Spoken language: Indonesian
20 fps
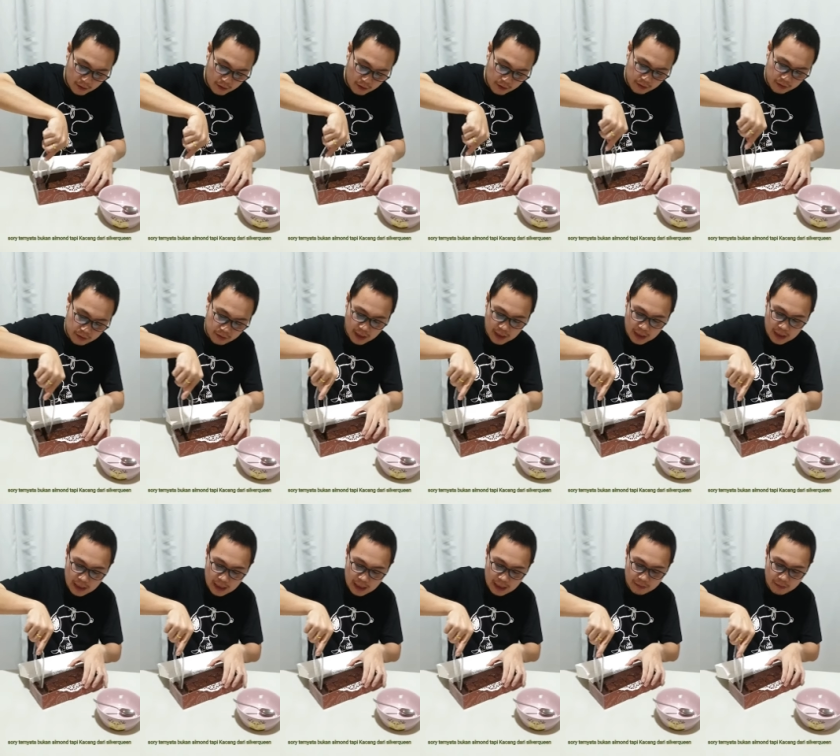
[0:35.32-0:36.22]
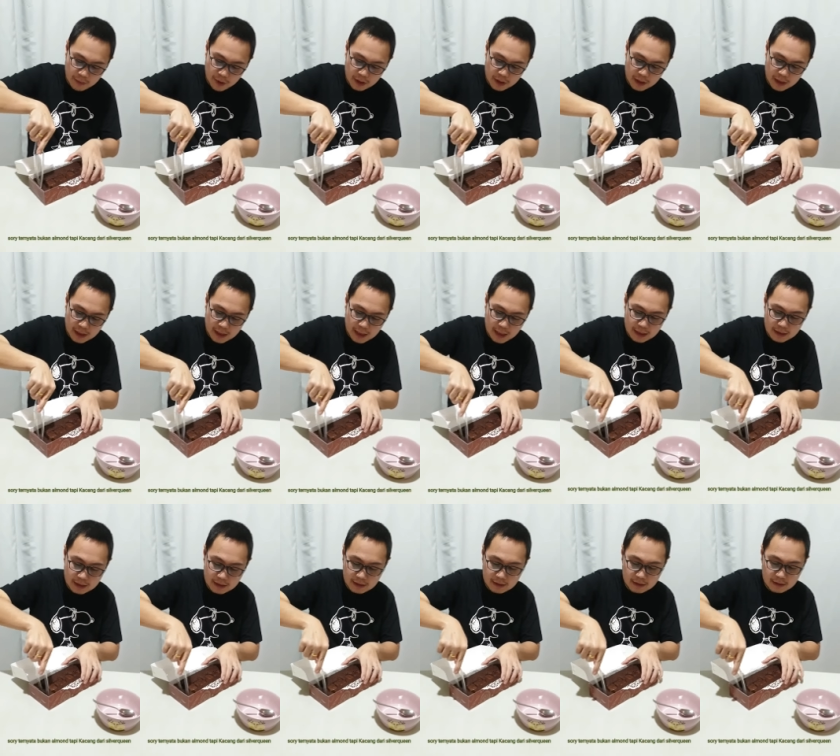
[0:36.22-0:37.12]
oh ada almondnya
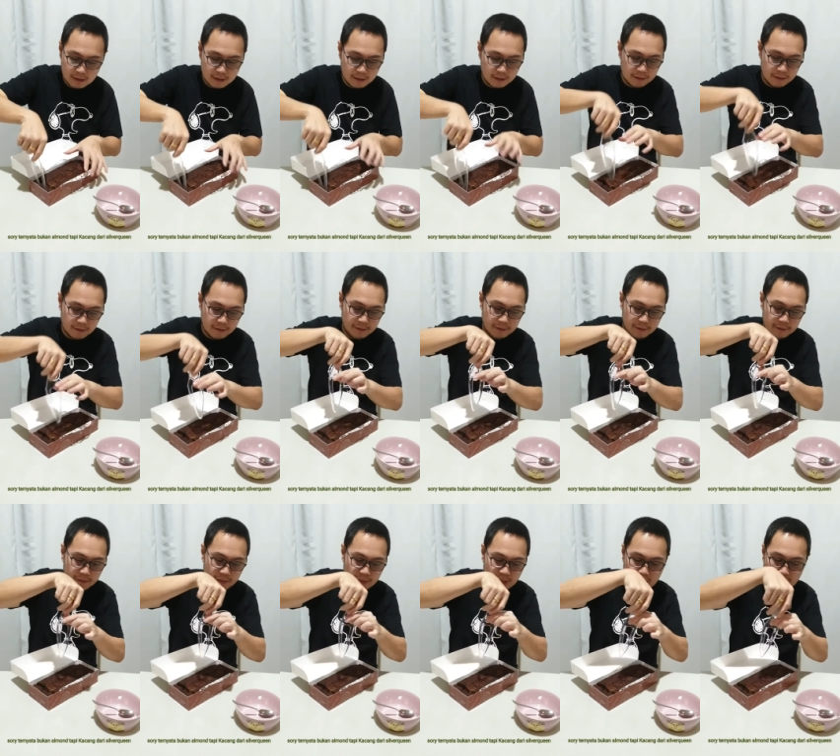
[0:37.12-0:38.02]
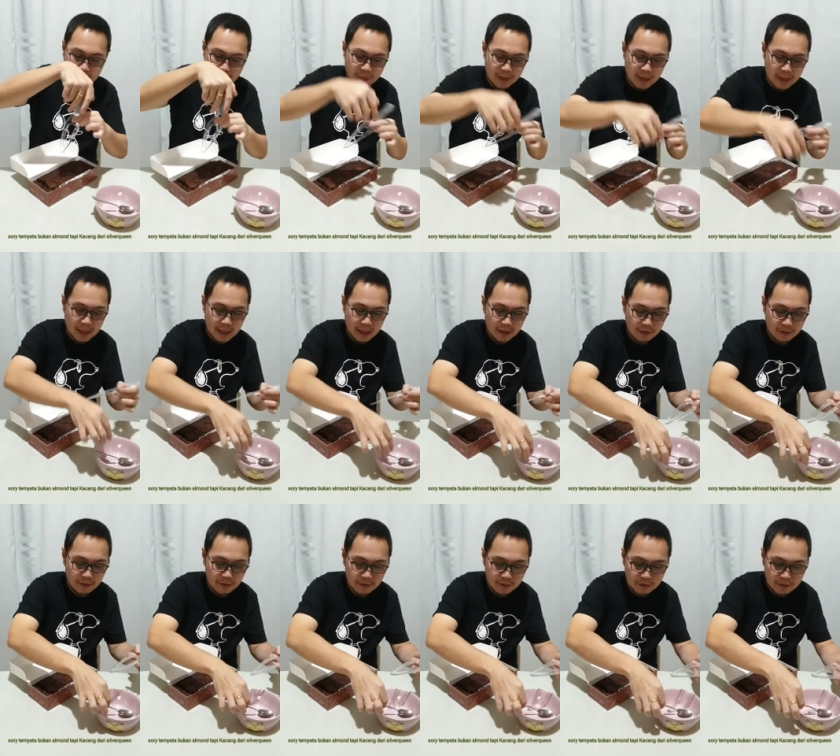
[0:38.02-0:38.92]
guys kita pindahin
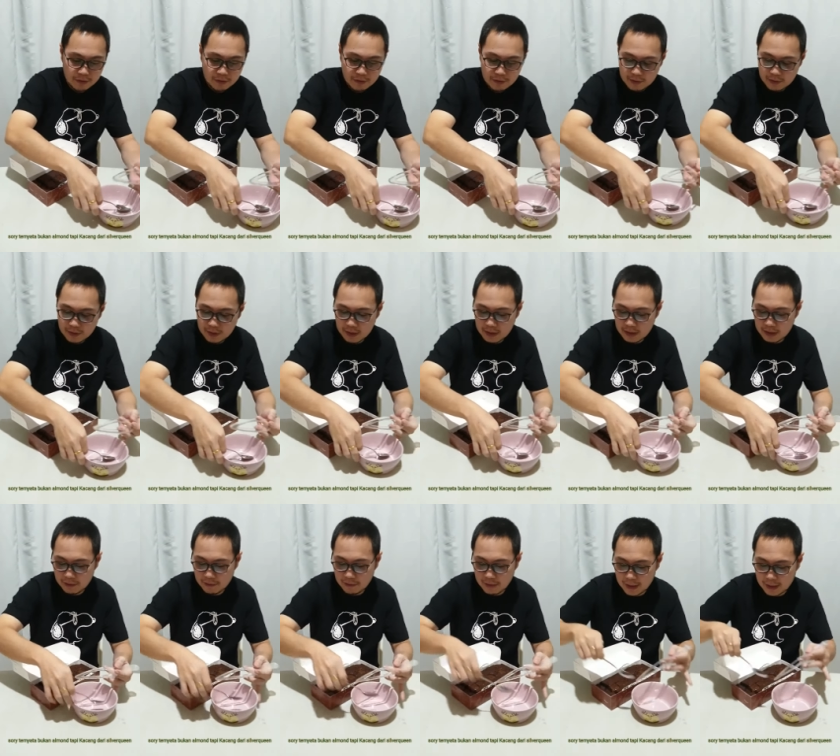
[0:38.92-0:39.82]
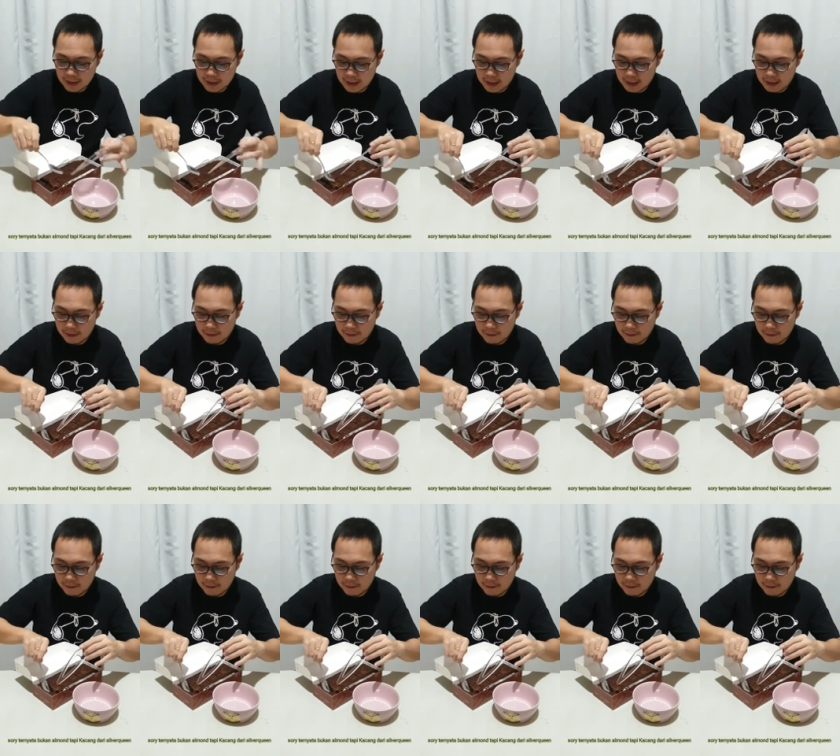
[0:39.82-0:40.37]
dulu ke wadah